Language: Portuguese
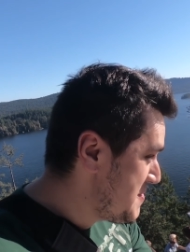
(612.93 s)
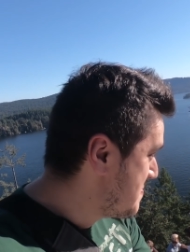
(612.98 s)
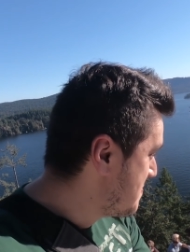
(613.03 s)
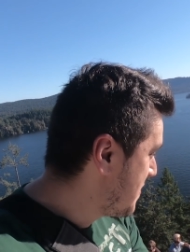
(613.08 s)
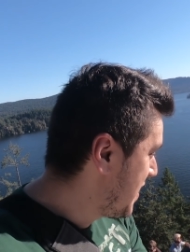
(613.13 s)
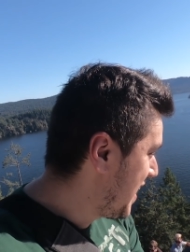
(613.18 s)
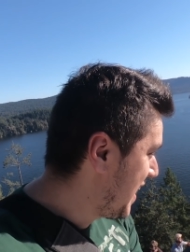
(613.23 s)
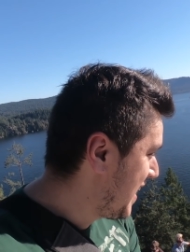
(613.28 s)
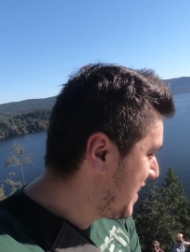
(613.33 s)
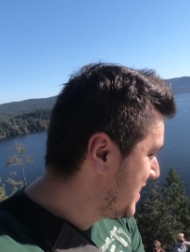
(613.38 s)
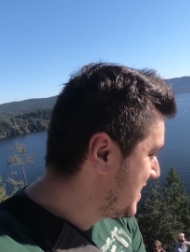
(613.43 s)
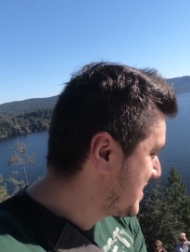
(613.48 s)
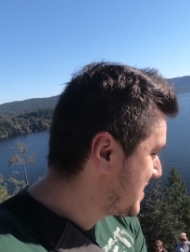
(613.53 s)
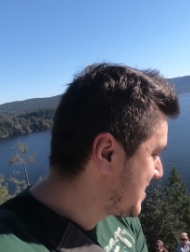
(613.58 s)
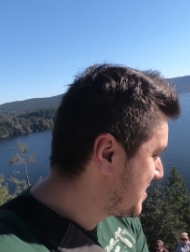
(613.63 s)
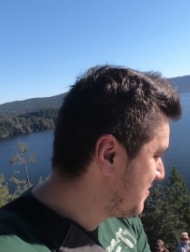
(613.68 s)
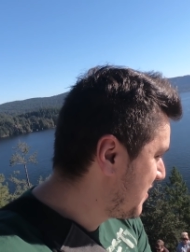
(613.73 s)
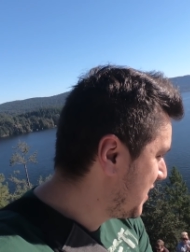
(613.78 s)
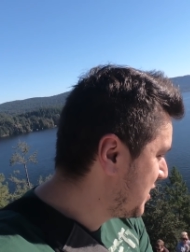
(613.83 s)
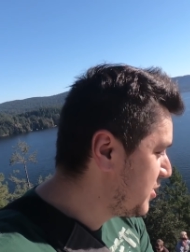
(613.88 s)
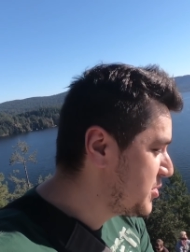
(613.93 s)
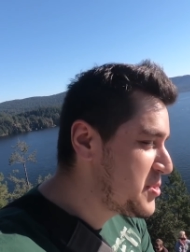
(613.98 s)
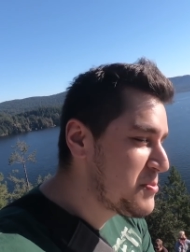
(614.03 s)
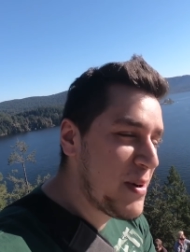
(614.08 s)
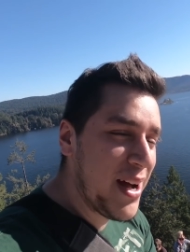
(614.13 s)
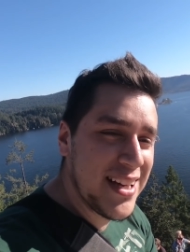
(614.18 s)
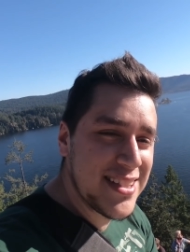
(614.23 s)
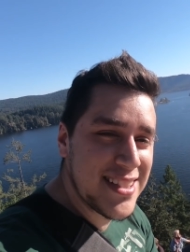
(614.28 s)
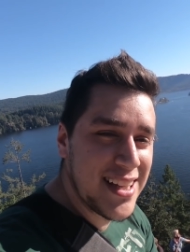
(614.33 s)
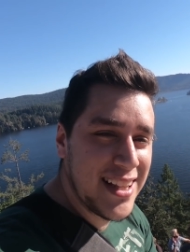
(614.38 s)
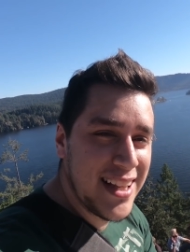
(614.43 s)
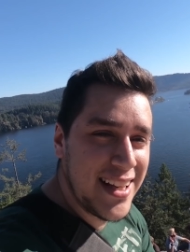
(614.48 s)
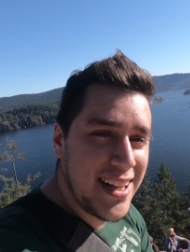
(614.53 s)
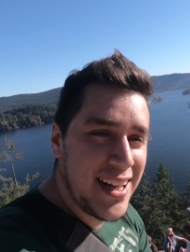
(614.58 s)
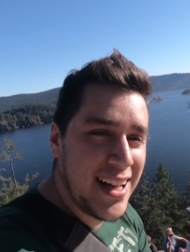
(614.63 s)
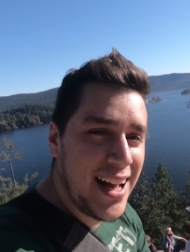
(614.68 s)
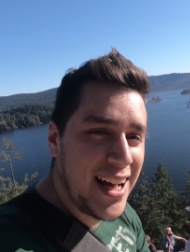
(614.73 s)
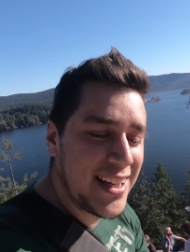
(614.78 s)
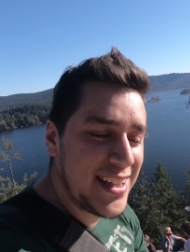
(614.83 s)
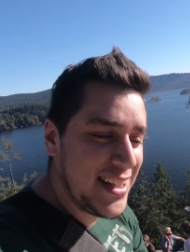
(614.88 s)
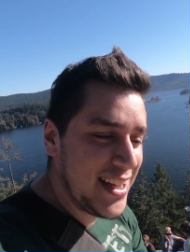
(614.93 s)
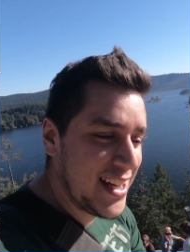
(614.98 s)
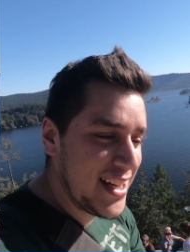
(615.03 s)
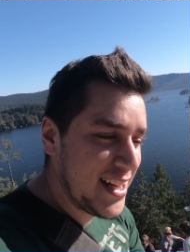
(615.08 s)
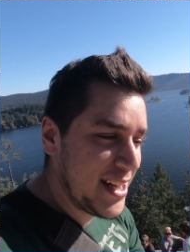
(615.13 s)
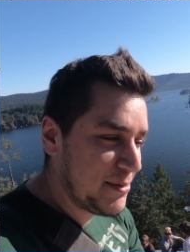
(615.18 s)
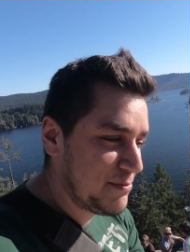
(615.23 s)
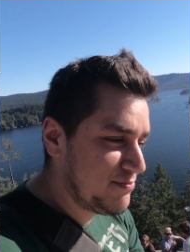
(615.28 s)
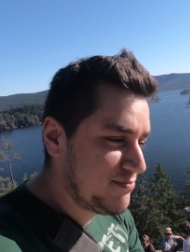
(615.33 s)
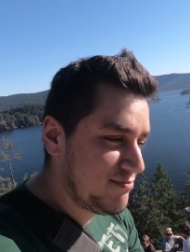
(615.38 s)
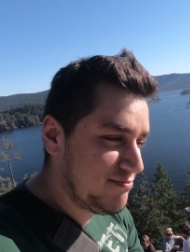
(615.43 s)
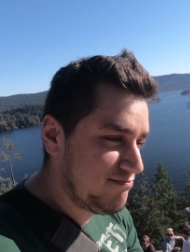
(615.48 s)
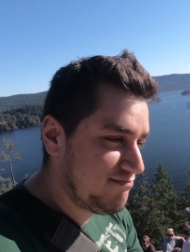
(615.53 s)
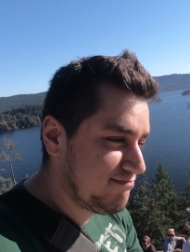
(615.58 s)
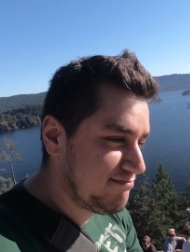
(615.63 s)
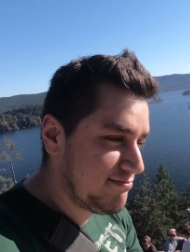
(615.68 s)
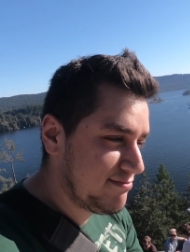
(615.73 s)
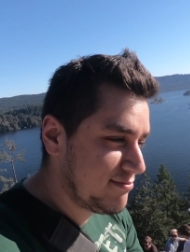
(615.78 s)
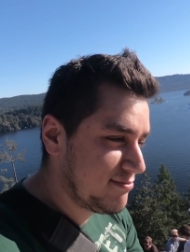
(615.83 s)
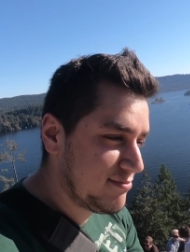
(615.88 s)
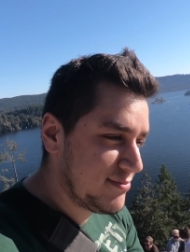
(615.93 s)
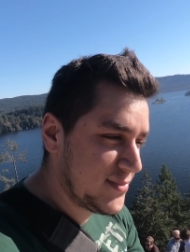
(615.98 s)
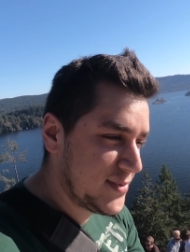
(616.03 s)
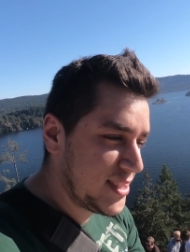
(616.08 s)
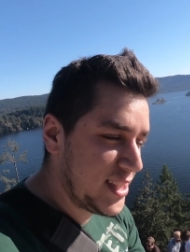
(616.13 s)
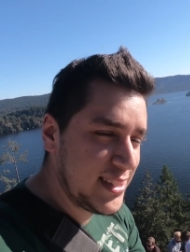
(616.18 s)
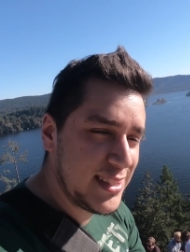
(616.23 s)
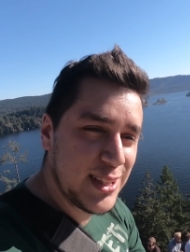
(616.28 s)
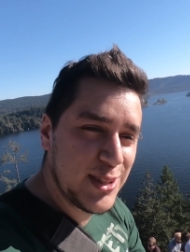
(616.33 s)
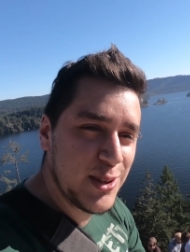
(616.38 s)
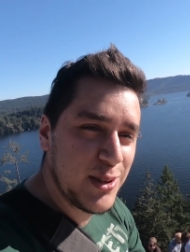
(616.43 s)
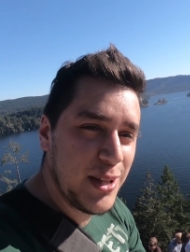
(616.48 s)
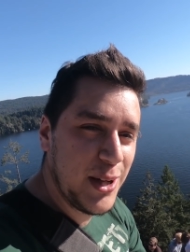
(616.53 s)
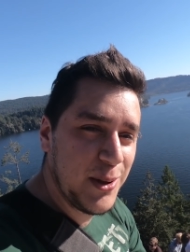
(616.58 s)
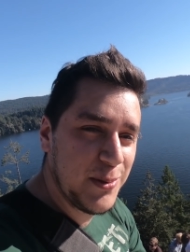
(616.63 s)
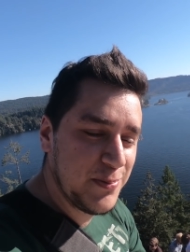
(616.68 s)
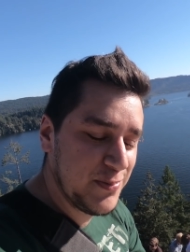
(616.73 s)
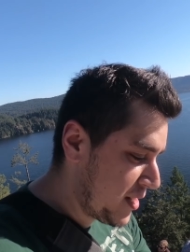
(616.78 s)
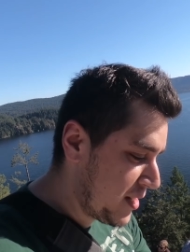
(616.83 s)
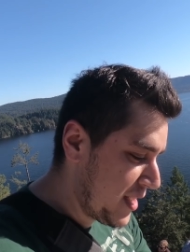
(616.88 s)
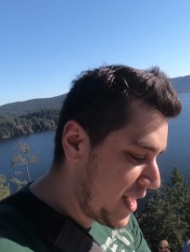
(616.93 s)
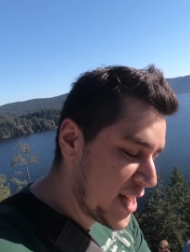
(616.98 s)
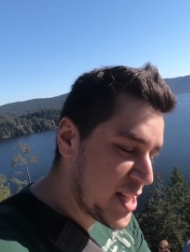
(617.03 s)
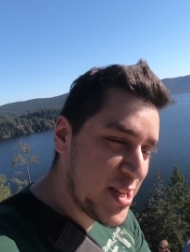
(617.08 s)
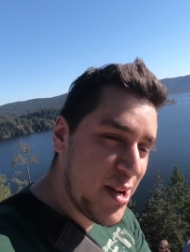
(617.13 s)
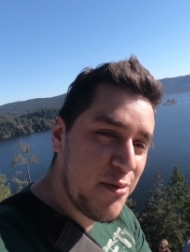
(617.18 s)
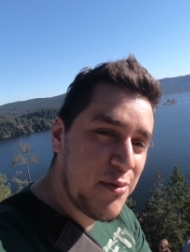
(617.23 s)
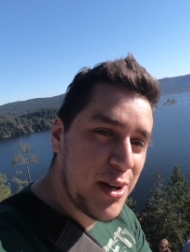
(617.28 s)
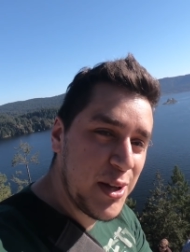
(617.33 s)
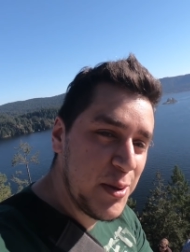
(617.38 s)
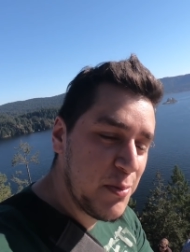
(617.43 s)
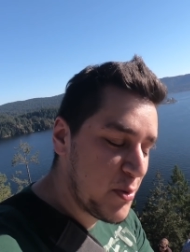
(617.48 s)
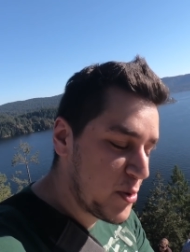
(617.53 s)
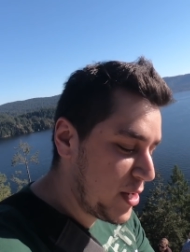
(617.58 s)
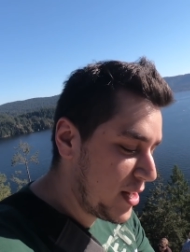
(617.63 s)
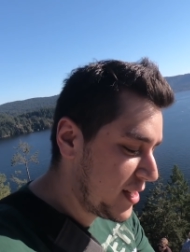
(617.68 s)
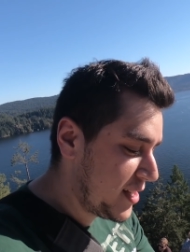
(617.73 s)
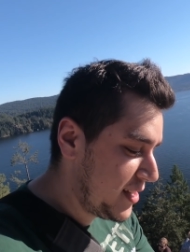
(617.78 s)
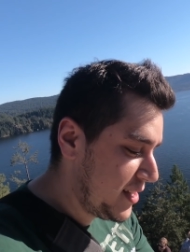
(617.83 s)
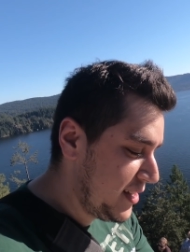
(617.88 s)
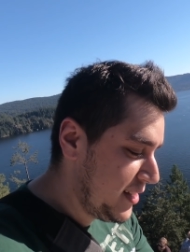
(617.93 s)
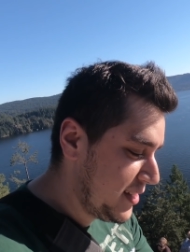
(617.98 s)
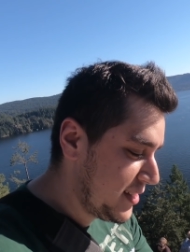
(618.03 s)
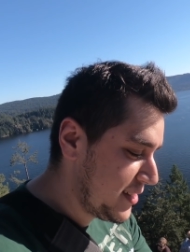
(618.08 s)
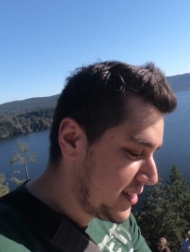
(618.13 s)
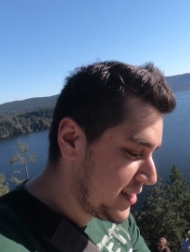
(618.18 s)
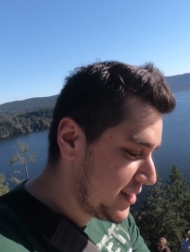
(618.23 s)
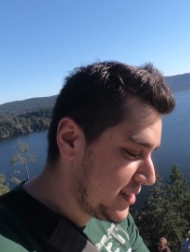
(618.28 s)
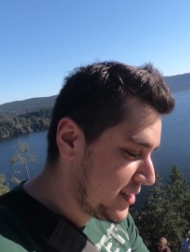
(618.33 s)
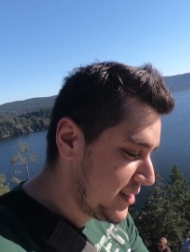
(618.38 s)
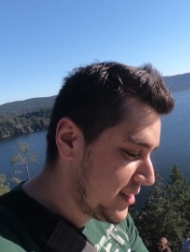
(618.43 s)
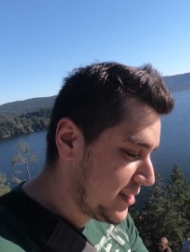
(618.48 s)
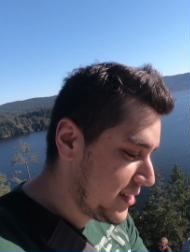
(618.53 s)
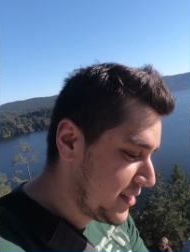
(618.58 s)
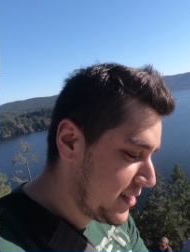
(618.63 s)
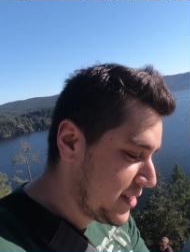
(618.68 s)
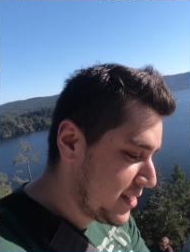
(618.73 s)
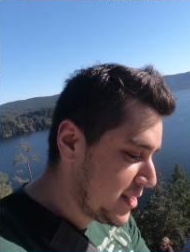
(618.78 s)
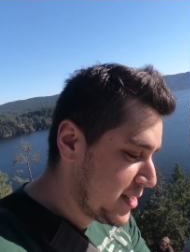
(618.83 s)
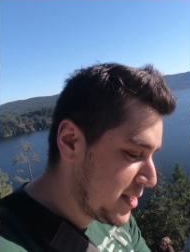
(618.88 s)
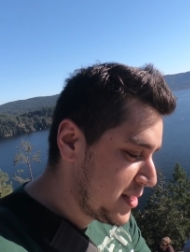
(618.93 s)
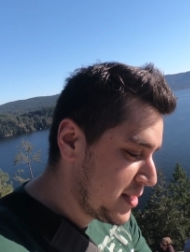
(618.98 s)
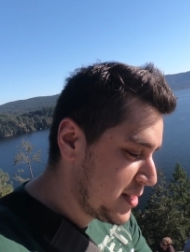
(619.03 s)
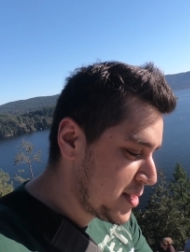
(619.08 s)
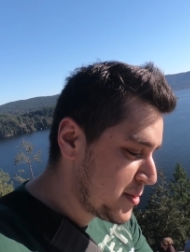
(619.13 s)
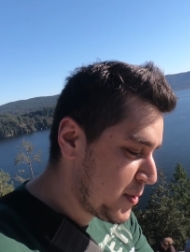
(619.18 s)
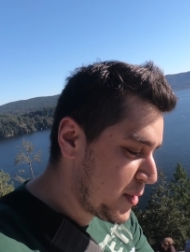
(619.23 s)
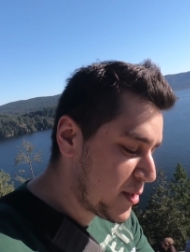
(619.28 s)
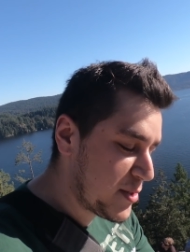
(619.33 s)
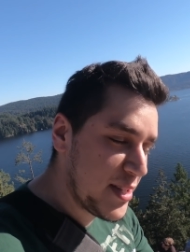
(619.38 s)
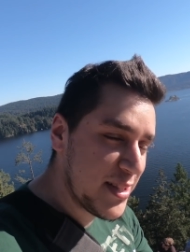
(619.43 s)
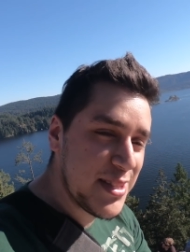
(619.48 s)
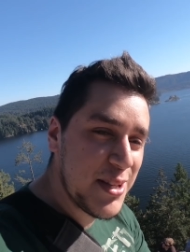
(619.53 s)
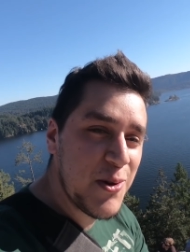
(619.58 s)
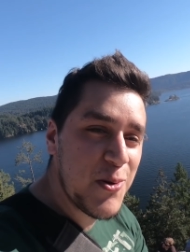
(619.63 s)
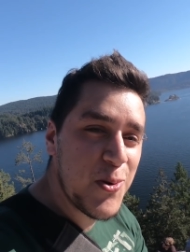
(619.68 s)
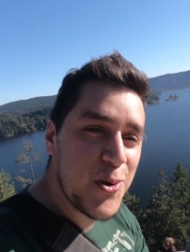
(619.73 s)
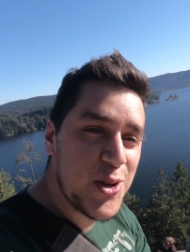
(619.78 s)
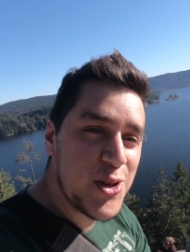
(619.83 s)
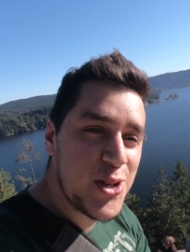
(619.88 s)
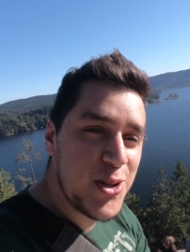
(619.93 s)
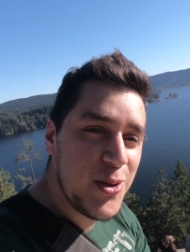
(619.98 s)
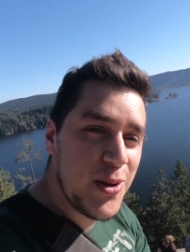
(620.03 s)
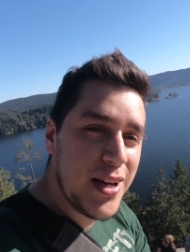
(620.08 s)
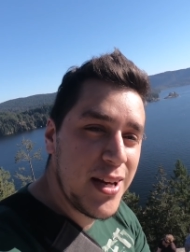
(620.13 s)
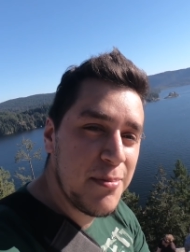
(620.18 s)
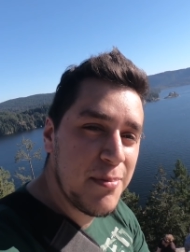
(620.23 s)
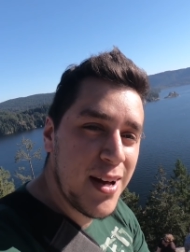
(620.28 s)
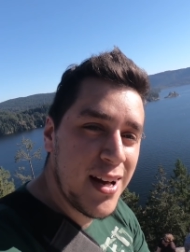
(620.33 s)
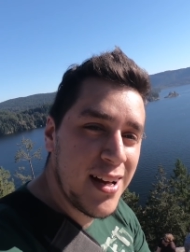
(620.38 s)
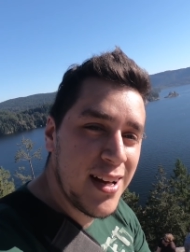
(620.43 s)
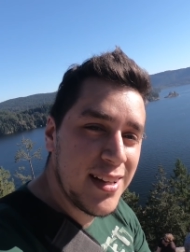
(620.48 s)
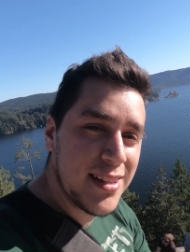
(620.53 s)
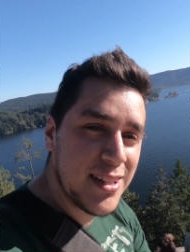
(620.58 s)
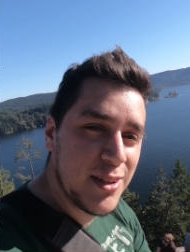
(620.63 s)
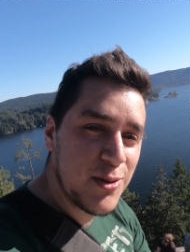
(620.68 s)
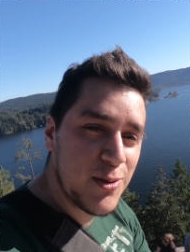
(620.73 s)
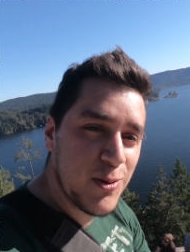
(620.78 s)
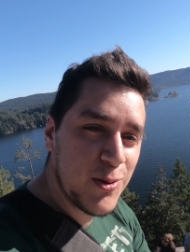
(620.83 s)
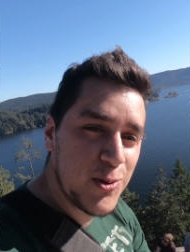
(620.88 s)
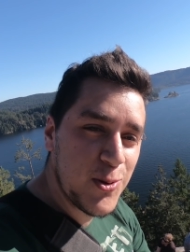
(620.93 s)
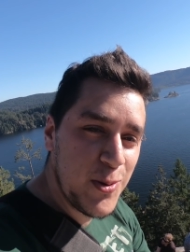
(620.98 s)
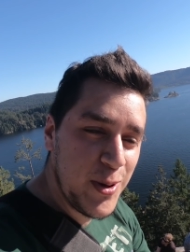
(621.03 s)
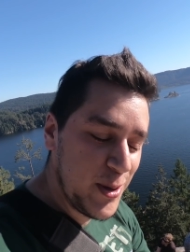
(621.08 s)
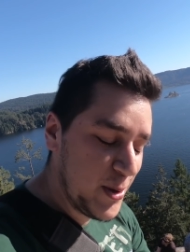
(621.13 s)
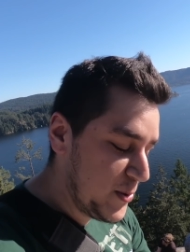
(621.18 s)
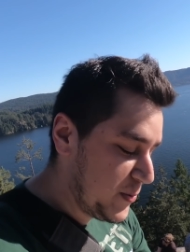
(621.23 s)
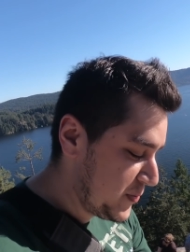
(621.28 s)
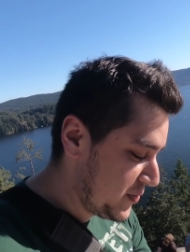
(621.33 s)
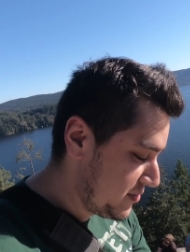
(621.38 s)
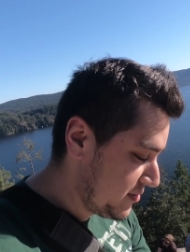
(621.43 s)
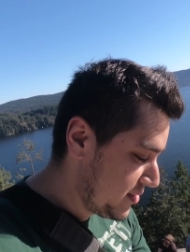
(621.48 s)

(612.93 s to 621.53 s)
Mas valeu demais, galera. Aqui é sensacional. A gente vai ficando por aqui. Espero que vocês tenham curtido aí ah, tanto quanto eu.